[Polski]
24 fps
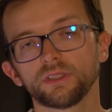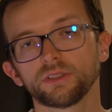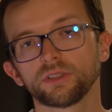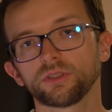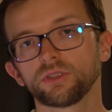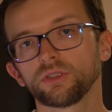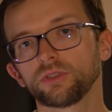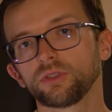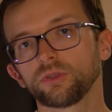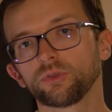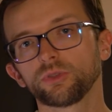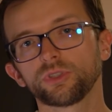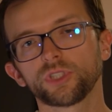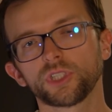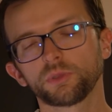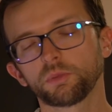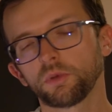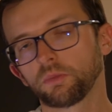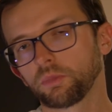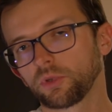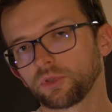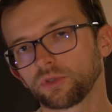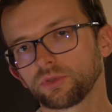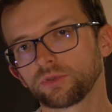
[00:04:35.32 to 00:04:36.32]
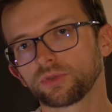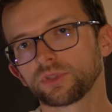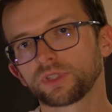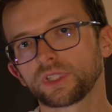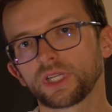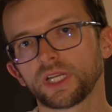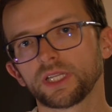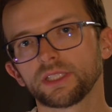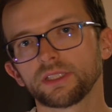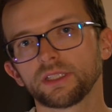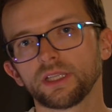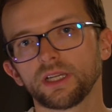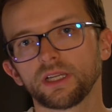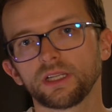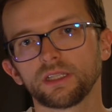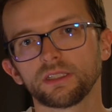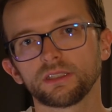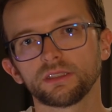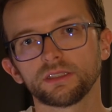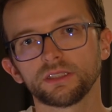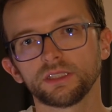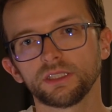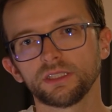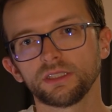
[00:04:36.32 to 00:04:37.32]
no to to już jest po prostu
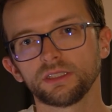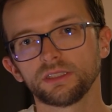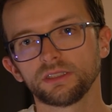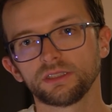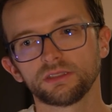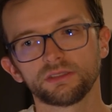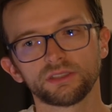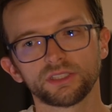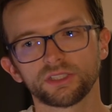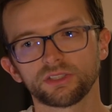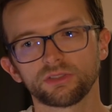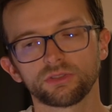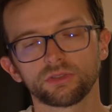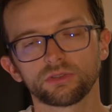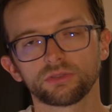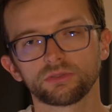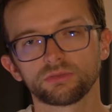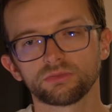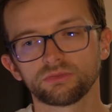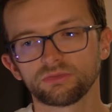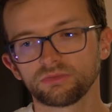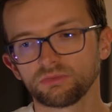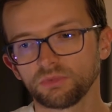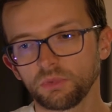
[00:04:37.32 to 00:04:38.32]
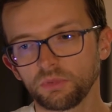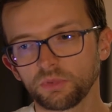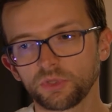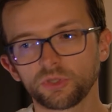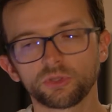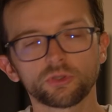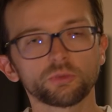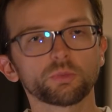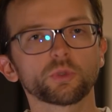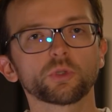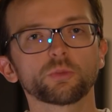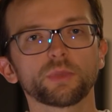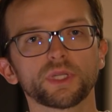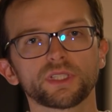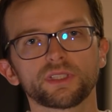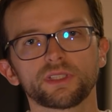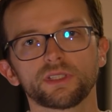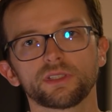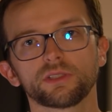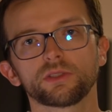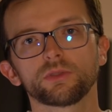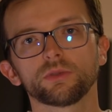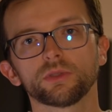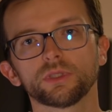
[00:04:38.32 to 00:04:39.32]
skandal i jest to po prostu próba
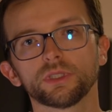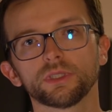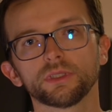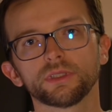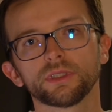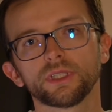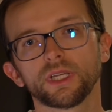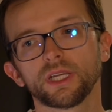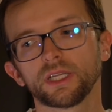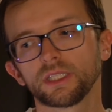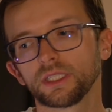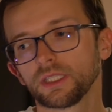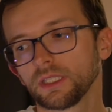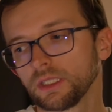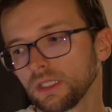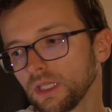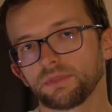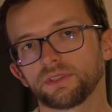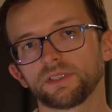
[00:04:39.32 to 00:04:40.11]
cenzury, tak?